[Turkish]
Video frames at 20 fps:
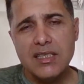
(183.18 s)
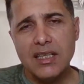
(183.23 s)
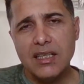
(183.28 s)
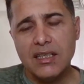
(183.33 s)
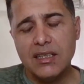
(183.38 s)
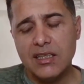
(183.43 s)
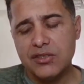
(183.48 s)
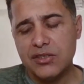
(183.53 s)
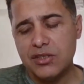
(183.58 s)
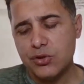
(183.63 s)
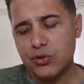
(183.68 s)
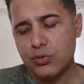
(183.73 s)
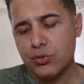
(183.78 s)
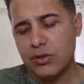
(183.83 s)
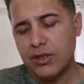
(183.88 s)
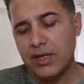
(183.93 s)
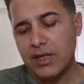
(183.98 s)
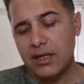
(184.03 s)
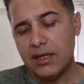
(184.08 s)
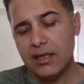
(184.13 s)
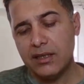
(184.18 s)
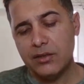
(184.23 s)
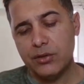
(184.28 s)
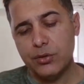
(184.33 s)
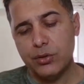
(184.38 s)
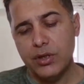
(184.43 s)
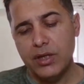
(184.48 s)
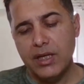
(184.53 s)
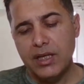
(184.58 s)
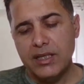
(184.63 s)
arkadaşlar şunu
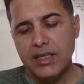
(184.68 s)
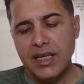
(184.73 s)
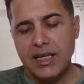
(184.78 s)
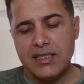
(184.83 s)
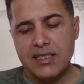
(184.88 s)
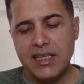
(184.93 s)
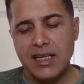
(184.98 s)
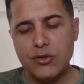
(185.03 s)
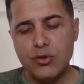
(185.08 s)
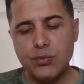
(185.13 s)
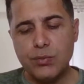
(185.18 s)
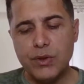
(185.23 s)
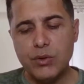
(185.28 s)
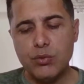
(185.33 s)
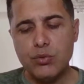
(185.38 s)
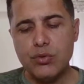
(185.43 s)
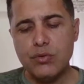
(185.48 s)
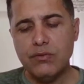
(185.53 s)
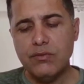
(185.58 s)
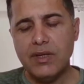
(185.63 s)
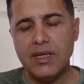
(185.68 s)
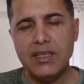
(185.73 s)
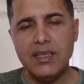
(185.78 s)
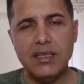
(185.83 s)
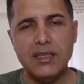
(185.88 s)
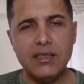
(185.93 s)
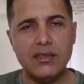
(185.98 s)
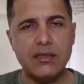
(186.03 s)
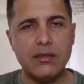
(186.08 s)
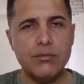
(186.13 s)
değerlendiriyor. Ya Selçuk Bey uzun
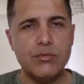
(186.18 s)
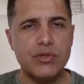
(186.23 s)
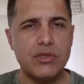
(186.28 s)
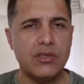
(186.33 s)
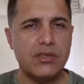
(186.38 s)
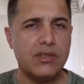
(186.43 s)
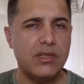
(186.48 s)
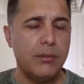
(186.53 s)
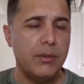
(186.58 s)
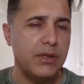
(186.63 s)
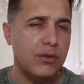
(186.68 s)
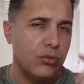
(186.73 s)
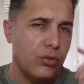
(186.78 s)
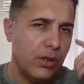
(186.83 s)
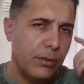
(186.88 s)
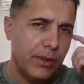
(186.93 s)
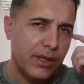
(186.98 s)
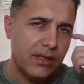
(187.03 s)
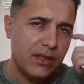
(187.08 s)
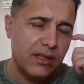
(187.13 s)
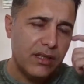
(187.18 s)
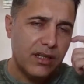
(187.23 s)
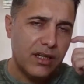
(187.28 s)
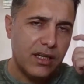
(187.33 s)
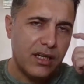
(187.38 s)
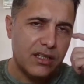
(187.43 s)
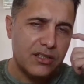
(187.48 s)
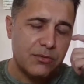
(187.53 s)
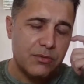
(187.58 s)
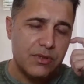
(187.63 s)
vadeli yatırımcılık temettü emekliliğine
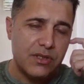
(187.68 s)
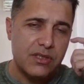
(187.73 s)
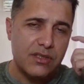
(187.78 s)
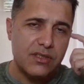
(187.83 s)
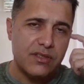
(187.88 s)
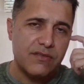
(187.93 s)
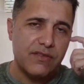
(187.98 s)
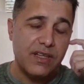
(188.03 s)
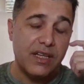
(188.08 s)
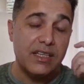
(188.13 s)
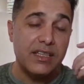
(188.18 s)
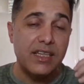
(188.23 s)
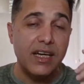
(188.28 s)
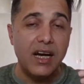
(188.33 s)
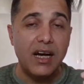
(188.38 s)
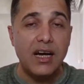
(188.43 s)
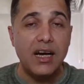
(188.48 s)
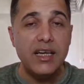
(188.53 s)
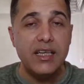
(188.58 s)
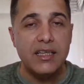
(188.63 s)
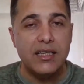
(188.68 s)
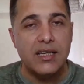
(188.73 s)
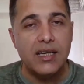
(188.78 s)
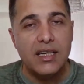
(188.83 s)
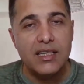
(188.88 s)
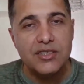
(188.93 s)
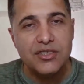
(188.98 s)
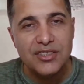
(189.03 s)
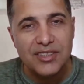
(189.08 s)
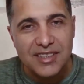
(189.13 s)
karşı mısınız filan. Ya hayır
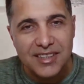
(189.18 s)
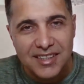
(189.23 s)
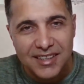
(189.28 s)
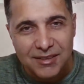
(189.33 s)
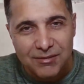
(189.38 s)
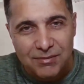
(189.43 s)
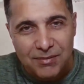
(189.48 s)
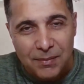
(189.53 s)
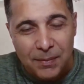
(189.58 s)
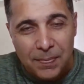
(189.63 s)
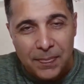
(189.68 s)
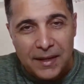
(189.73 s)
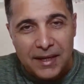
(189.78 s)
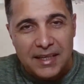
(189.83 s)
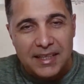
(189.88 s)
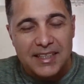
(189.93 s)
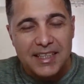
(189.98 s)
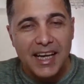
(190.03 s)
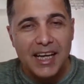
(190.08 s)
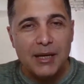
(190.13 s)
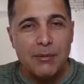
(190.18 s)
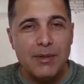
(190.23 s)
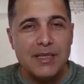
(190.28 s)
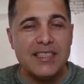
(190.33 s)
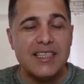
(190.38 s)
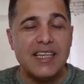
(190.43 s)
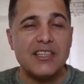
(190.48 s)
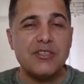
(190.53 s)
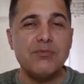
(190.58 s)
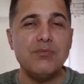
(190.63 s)
karşı değilim. Yani
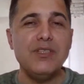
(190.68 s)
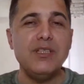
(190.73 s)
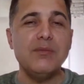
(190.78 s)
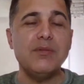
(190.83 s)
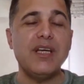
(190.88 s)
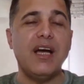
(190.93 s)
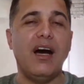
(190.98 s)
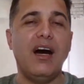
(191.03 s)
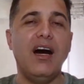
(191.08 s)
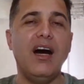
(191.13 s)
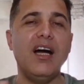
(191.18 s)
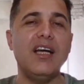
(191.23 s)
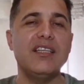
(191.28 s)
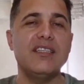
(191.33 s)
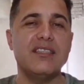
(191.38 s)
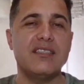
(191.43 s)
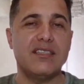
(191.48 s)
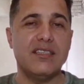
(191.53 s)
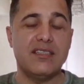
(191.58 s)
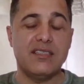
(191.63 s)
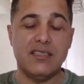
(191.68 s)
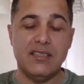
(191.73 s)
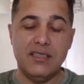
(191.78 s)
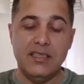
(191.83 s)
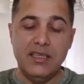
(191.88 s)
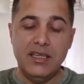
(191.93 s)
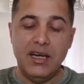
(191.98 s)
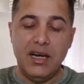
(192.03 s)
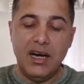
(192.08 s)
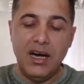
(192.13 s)
mesela şimdi diyelim ki A hissesi.
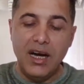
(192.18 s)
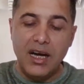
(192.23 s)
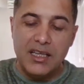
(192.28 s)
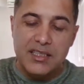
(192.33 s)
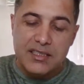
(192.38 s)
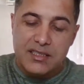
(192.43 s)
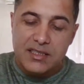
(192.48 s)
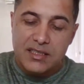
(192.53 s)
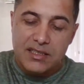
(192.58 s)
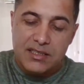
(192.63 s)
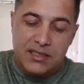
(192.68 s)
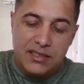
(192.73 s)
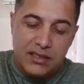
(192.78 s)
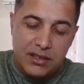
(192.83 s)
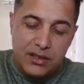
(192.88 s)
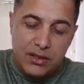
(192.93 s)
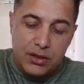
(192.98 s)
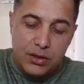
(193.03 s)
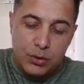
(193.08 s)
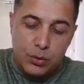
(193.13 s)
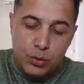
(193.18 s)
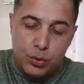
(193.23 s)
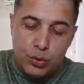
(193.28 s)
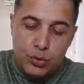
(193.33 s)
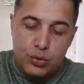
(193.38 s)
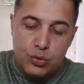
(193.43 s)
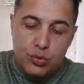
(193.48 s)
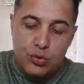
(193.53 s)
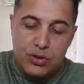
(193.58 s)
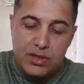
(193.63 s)
A hissesi
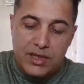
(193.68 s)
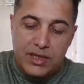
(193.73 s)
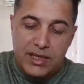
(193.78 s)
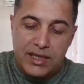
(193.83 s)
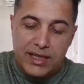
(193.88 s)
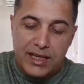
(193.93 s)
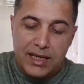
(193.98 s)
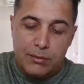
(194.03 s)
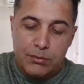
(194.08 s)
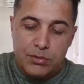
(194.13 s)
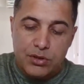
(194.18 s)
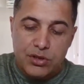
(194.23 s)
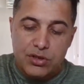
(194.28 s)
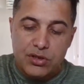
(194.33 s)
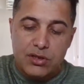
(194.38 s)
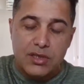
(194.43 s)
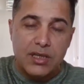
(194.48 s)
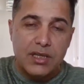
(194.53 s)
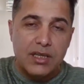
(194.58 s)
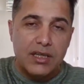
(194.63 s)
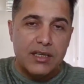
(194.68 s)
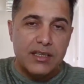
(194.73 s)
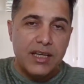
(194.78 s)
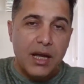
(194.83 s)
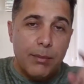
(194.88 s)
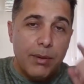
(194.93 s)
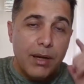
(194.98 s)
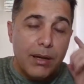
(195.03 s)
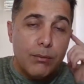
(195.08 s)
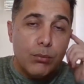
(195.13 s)
300 liraya gelmiş.
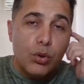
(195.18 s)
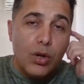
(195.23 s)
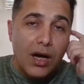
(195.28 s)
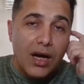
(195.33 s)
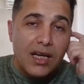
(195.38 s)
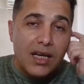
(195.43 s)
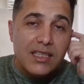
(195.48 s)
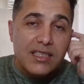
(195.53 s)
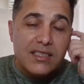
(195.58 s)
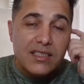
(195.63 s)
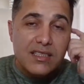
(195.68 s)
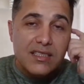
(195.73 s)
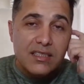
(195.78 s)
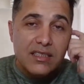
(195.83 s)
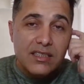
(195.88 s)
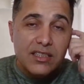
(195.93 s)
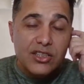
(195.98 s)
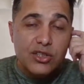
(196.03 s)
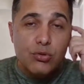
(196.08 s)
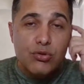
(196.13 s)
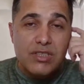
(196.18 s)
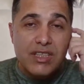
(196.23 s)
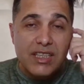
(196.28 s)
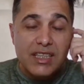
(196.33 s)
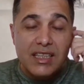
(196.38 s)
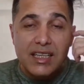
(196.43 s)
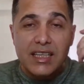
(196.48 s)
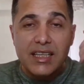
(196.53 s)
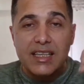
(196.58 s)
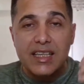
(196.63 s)
Ya ben bu A hissesinin 250
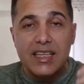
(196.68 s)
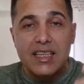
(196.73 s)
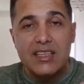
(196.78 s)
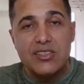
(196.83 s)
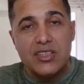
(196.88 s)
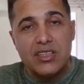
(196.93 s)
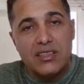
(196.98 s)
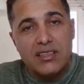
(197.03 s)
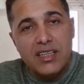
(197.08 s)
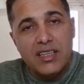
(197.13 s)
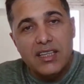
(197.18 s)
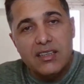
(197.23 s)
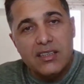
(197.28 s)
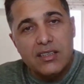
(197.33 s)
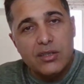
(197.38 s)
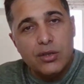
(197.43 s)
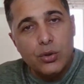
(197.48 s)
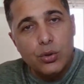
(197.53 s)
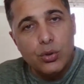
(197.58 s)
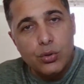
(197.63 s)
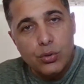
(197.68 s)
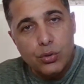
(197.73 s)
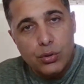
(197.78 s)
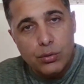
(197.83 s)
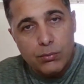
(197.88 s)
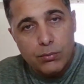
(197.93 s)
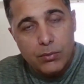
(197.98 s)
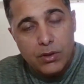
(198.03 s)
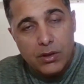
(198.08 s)
liraya geleceğini teknikte görüyorum.